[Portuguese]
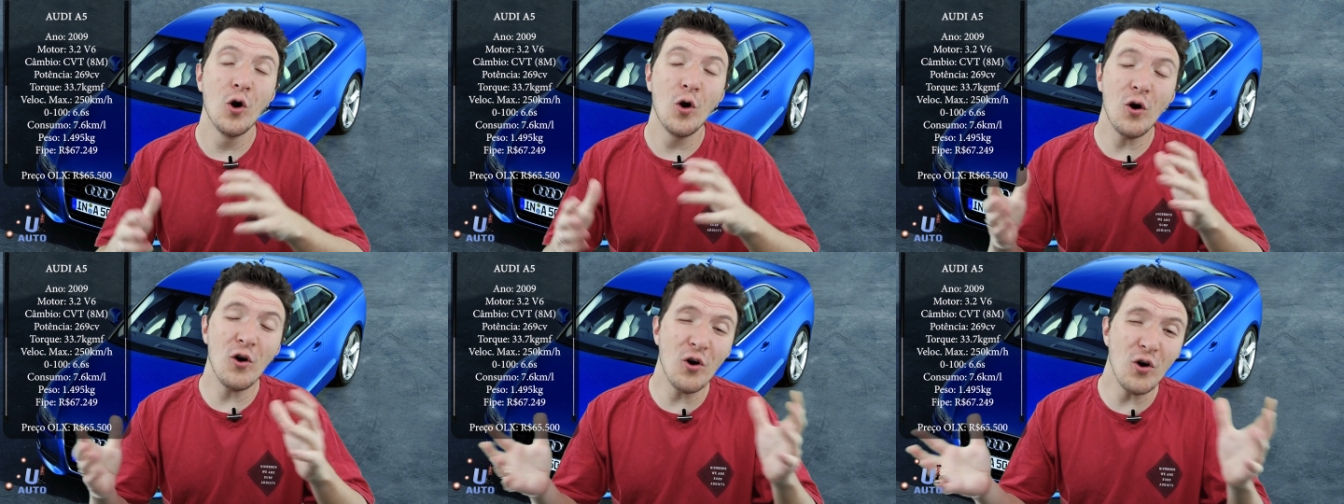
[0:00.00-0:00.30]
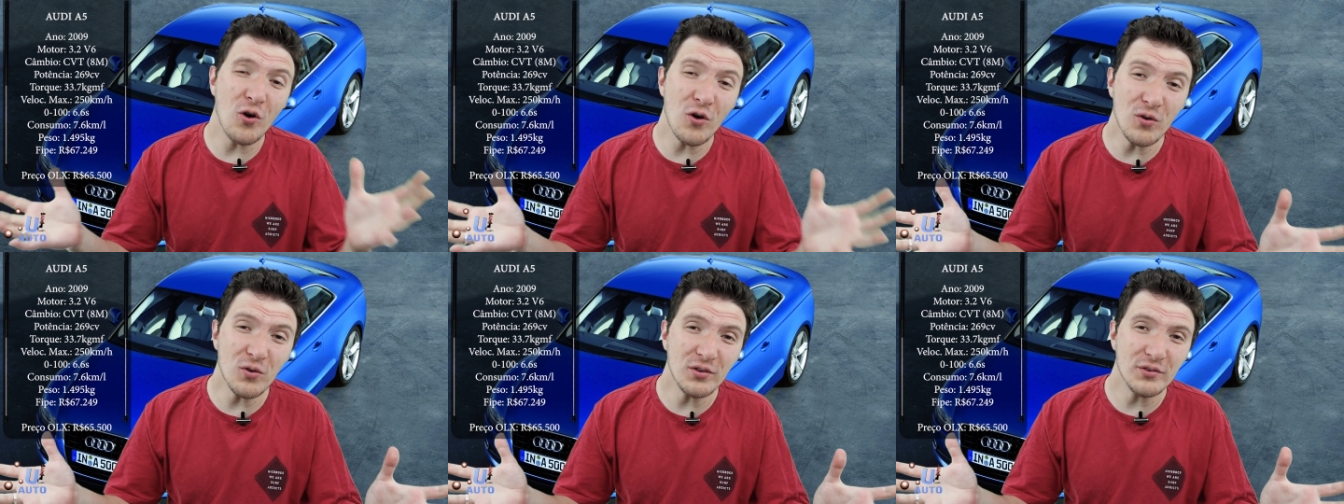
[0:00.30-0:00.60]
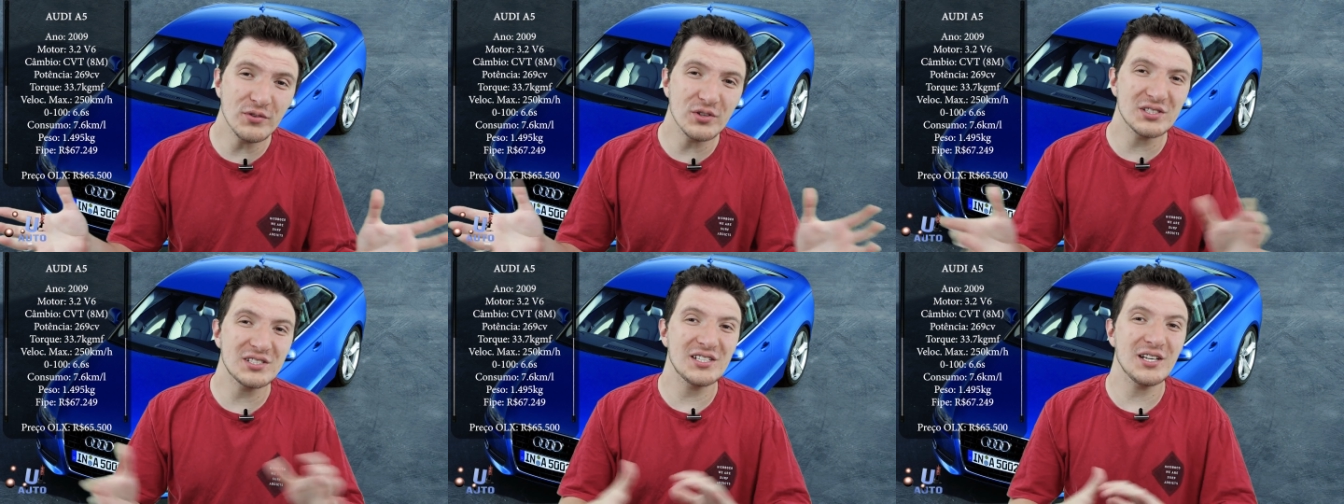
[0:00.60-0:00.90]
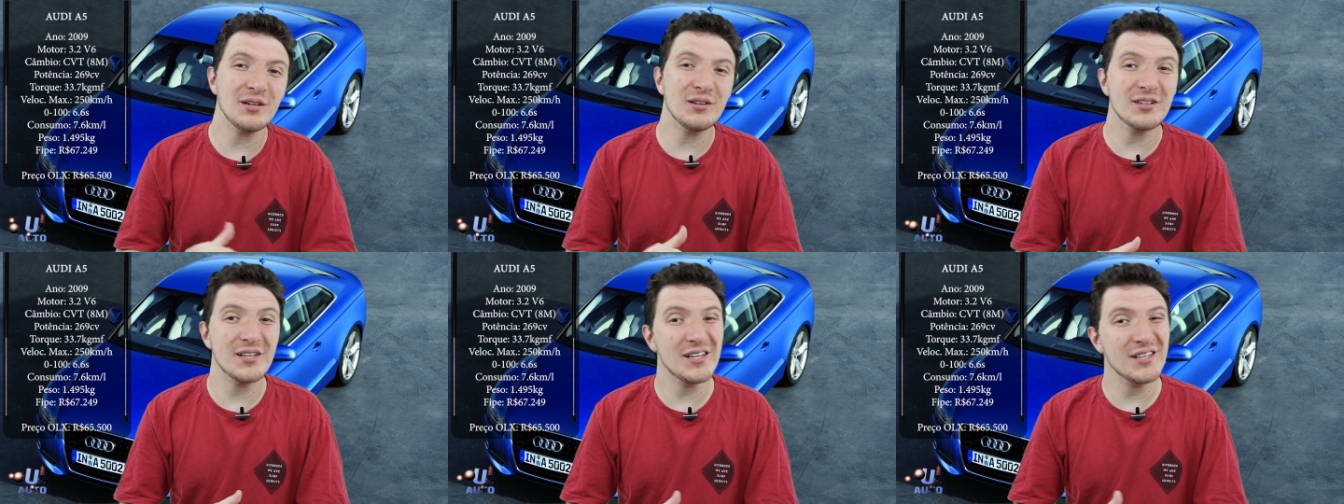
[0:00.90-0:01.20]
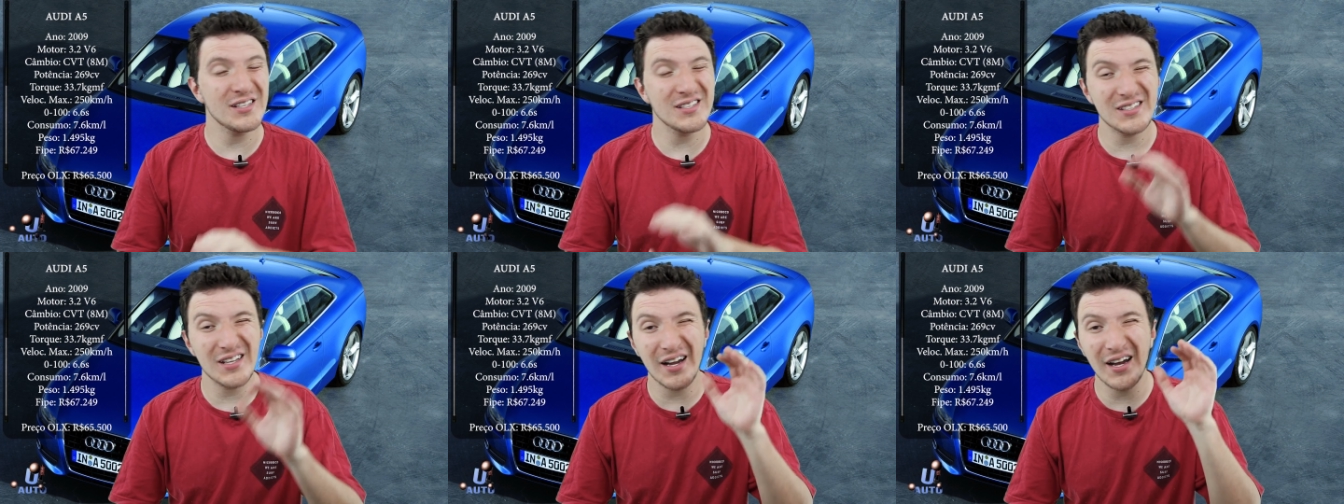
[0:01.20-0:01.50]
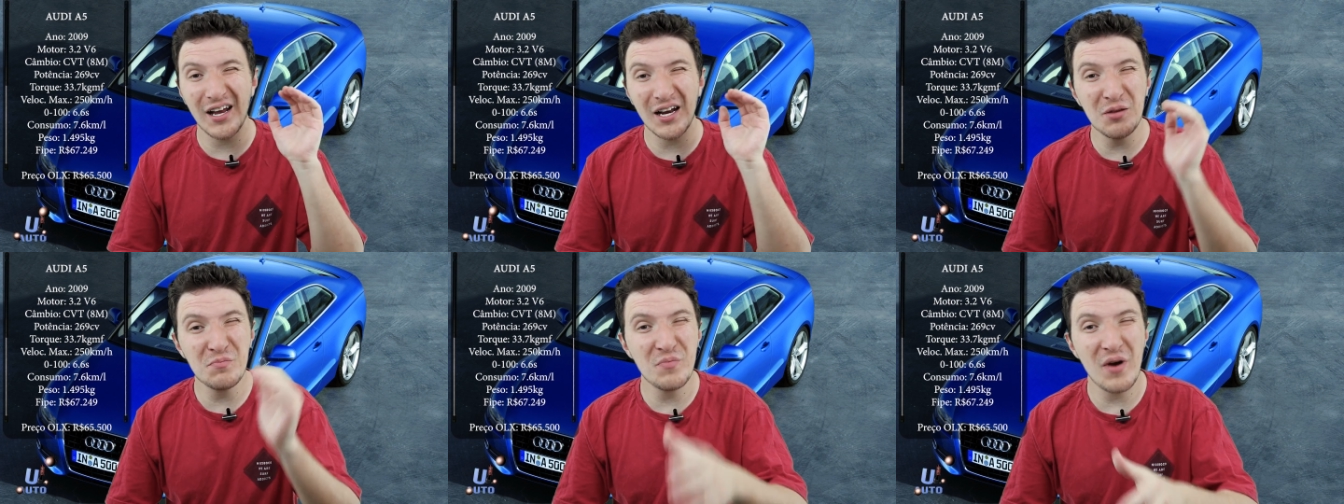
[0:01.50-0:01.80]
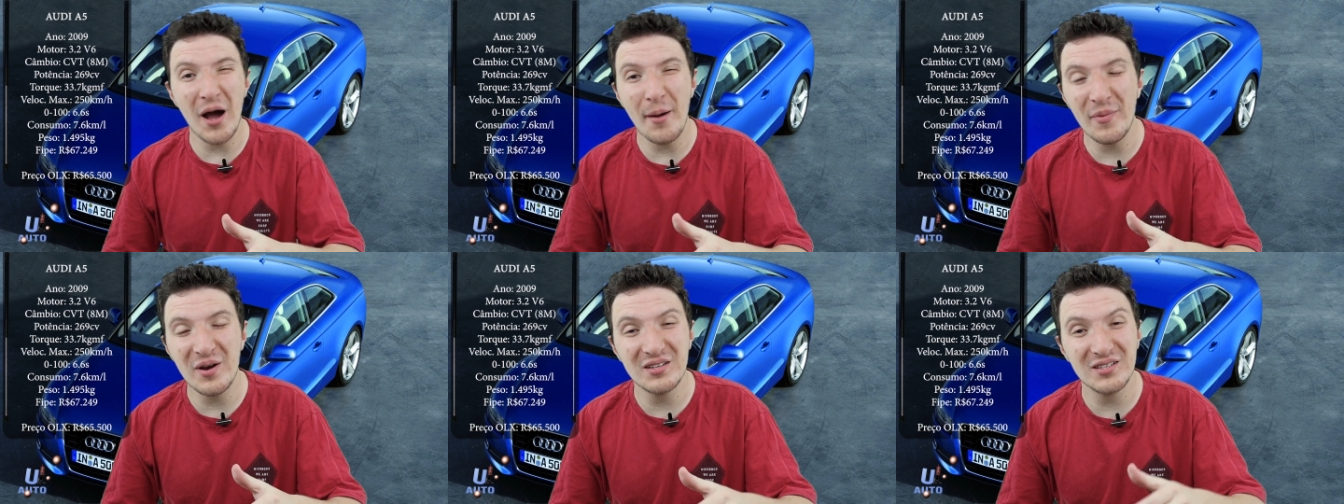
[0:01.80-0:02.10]
Ou você quiser
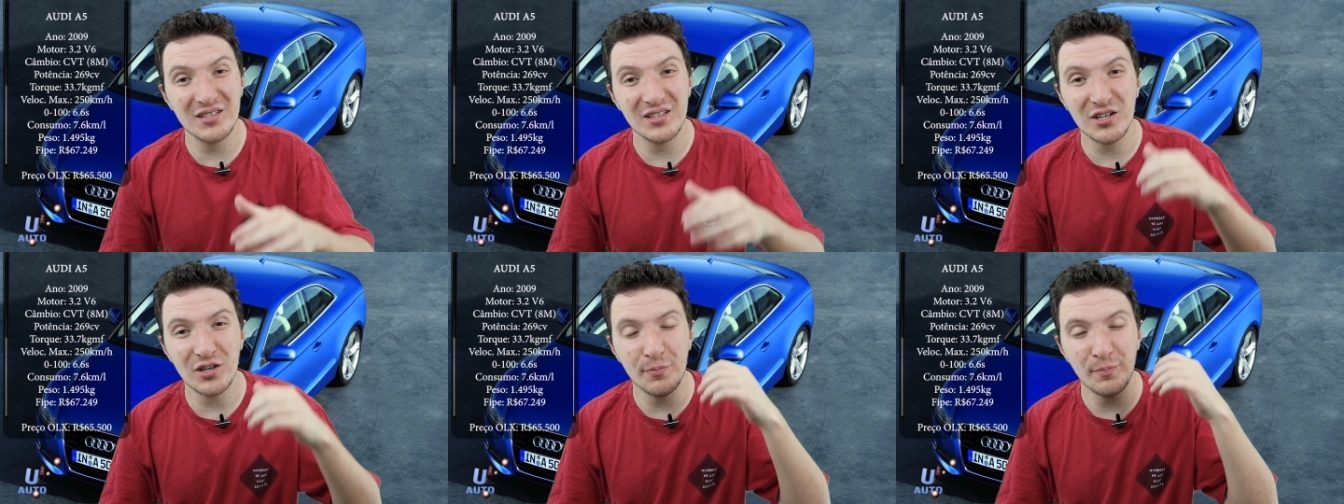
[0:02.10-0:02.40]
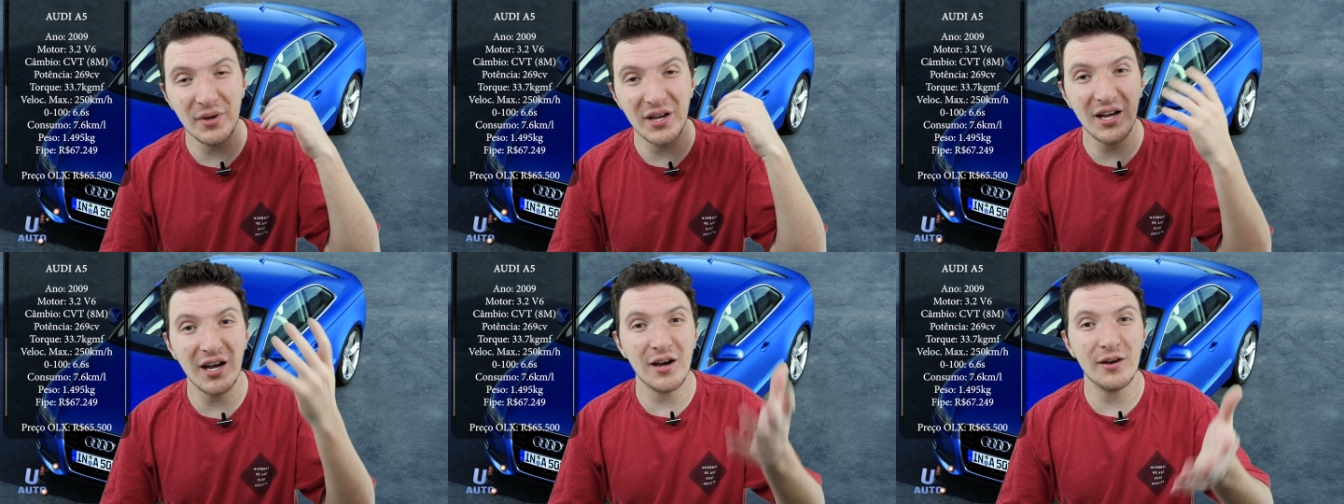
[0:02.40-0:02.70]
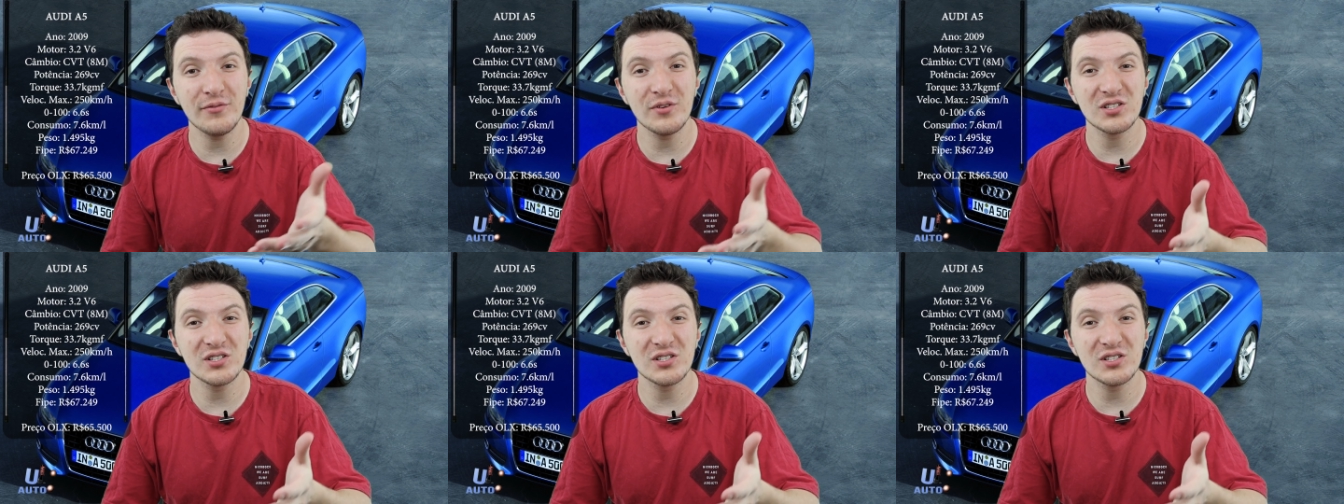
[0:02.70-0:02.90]
garimpar mais ainda, pegar a